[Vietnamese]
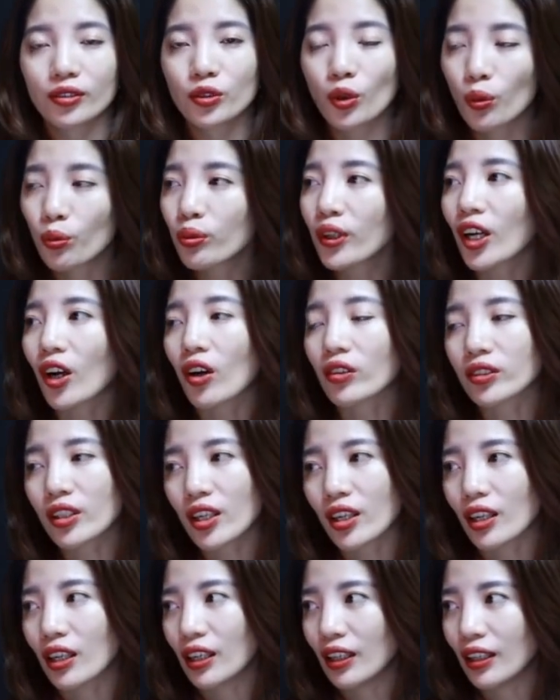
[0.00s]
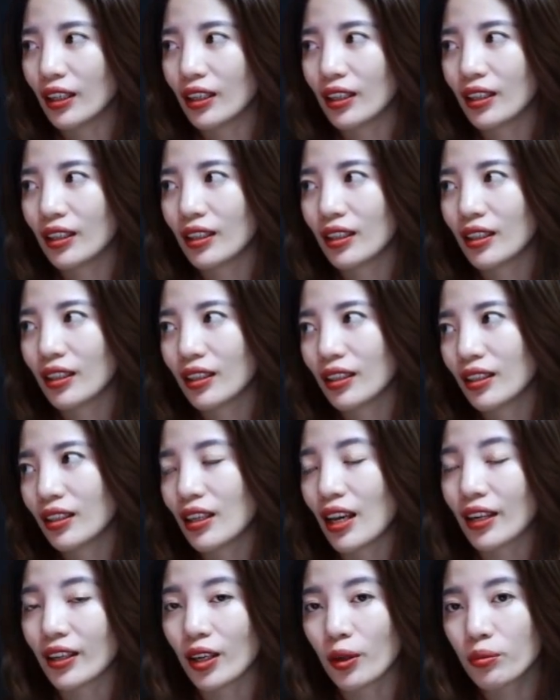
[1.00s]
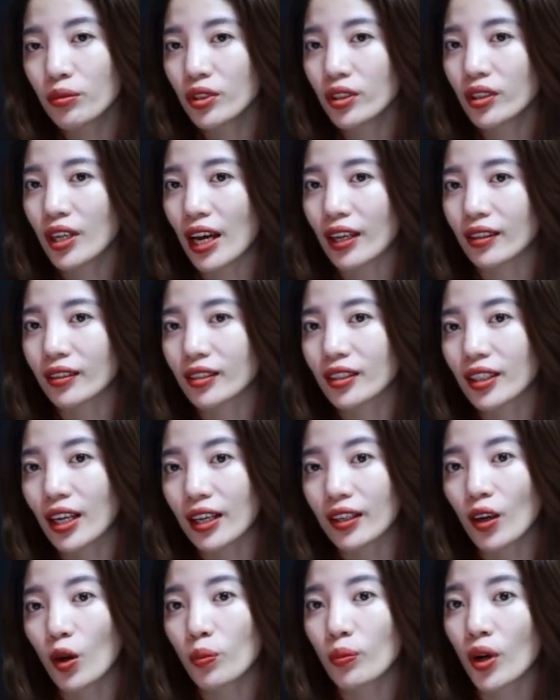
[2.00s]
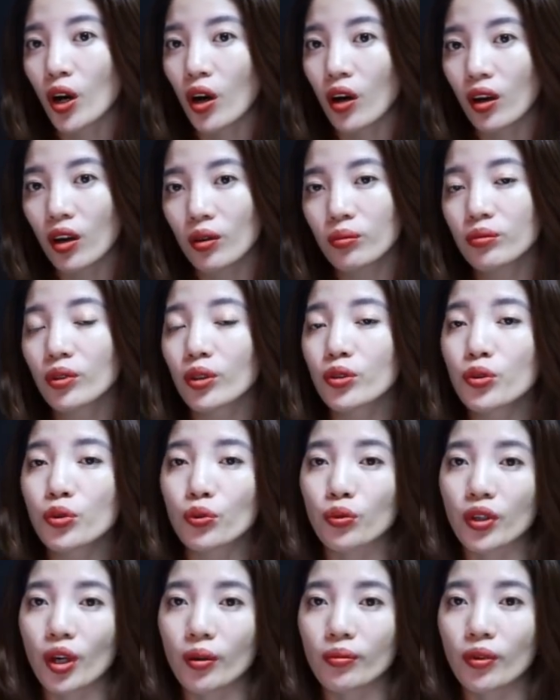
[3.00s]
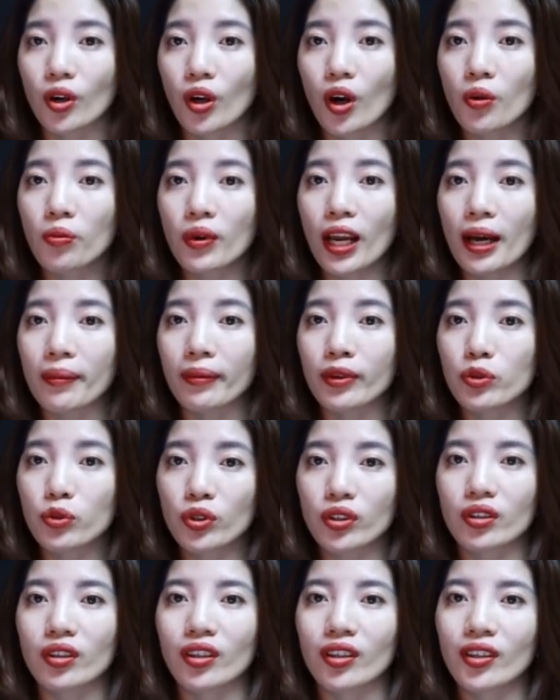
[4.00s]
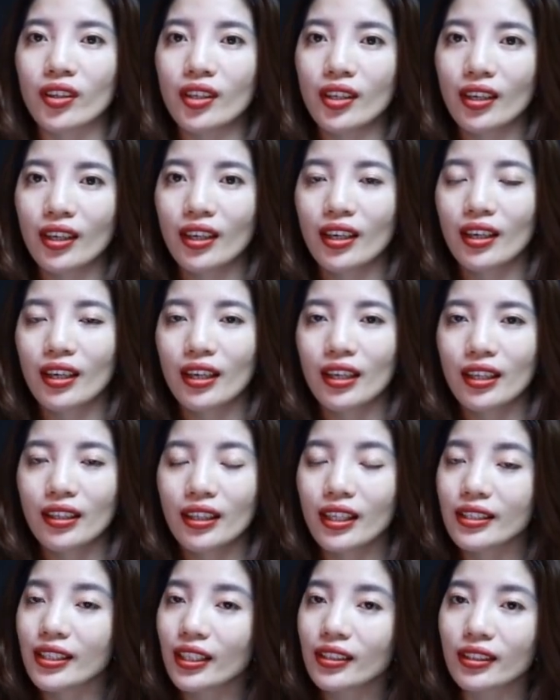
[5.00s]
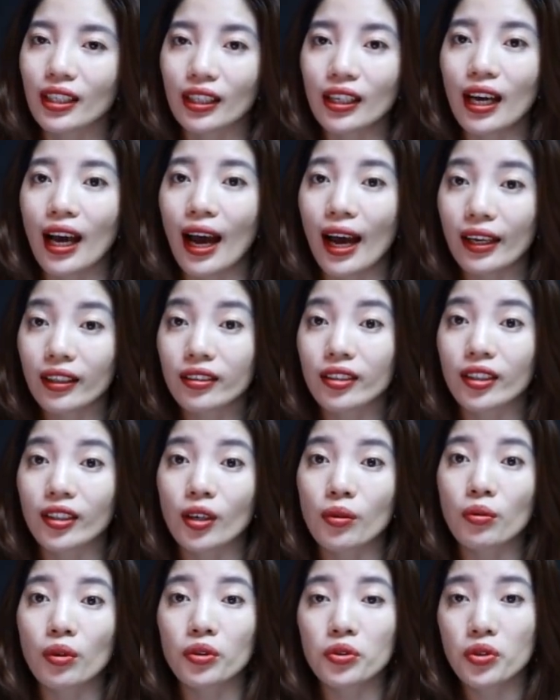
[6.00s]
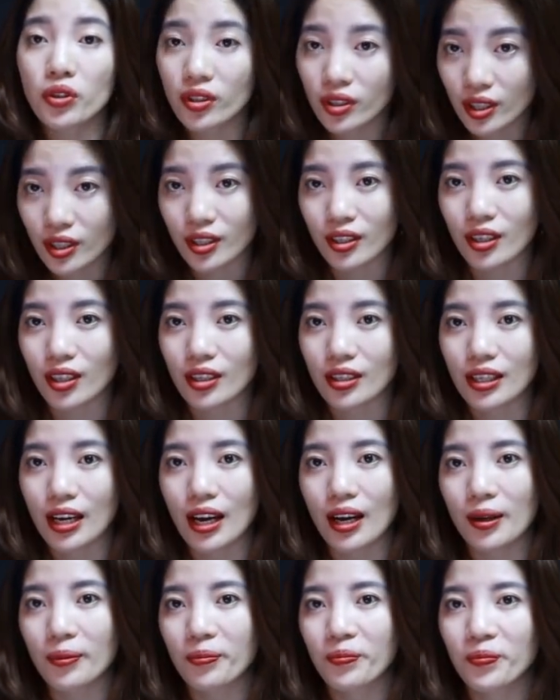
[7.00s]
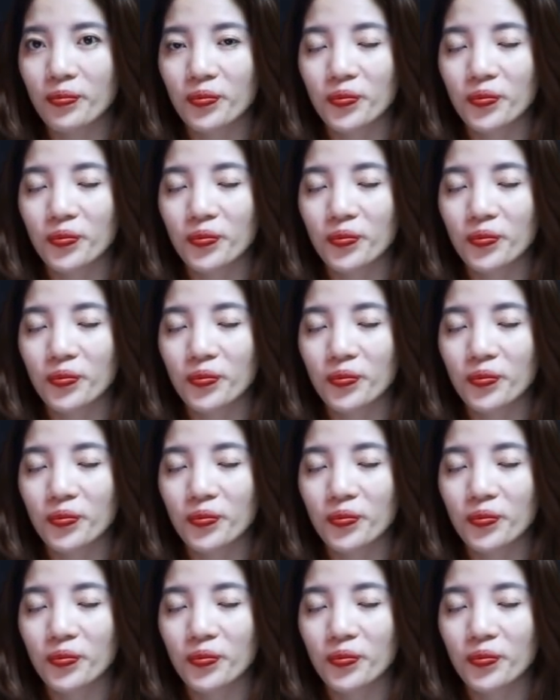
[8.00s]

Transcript: Đúng là có thể là nếu như đàn người đàn ông mà họ không có chủ động, họ không làm cái chuyện đấy, thì chắc chắn là hai người không có chuyện gì xảy ra.